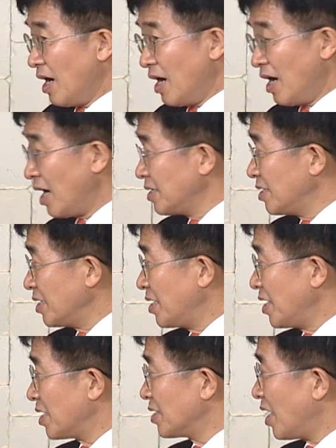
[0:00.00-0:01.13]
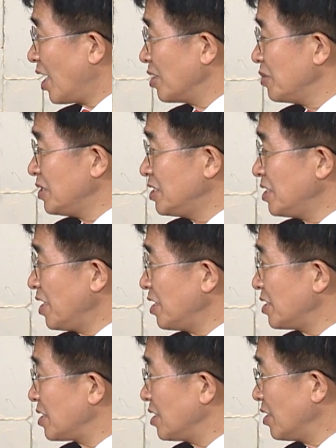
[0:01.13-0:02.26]
아들에 대한
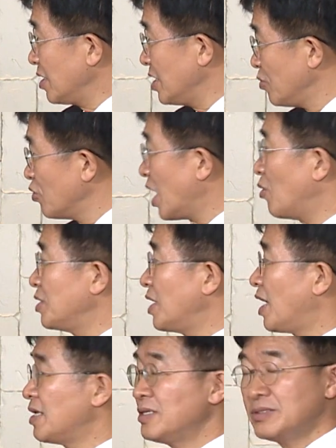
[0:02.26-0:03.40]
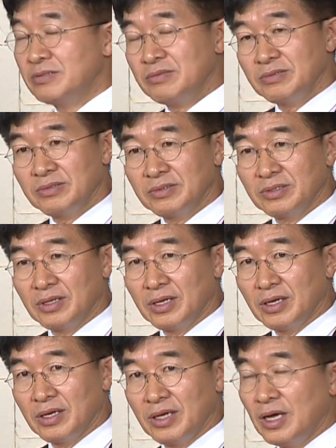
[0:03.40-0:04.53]
아버지의 의무 가운데 하나는
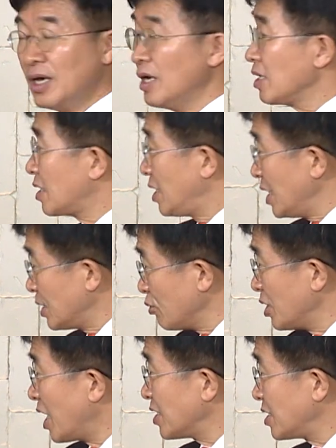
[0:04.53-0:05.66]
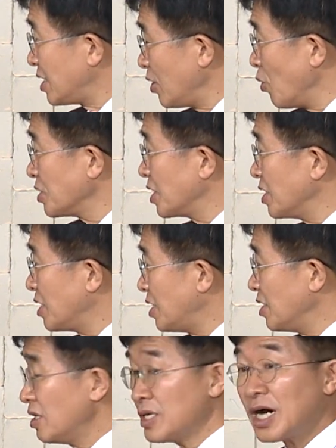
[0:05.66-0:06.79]
기술이나 실용적인
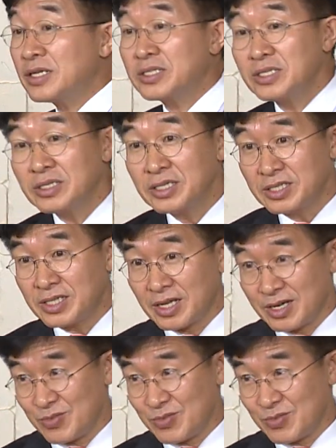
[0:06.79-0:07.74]
기능을 가르치는 것이다